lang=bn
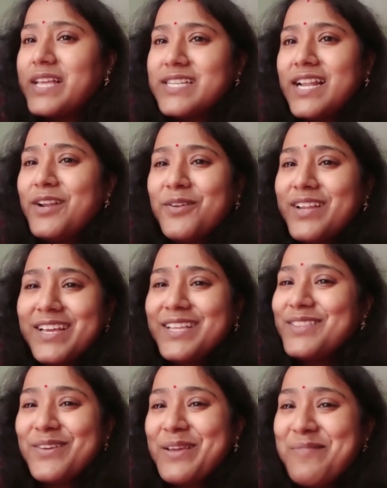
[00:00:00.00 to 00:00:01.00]
ব্যাচেলার হলে
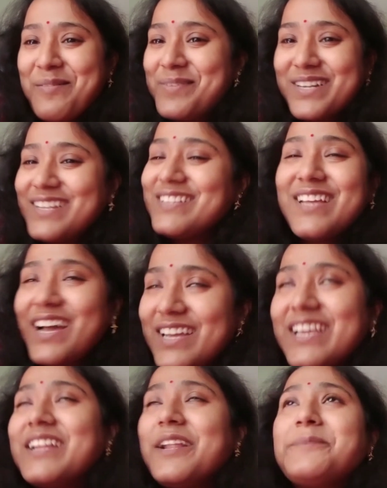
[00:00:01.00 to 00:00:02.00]
কিন্তু এই ব্যাপারটা
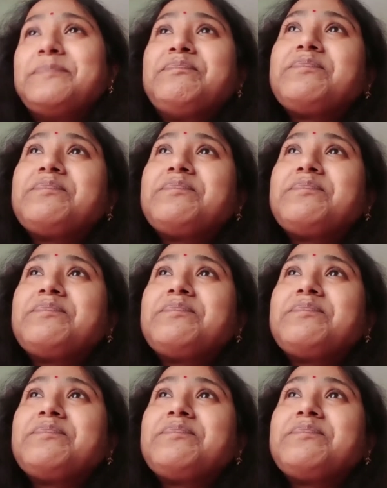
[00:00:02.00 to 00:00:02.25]
থাকে না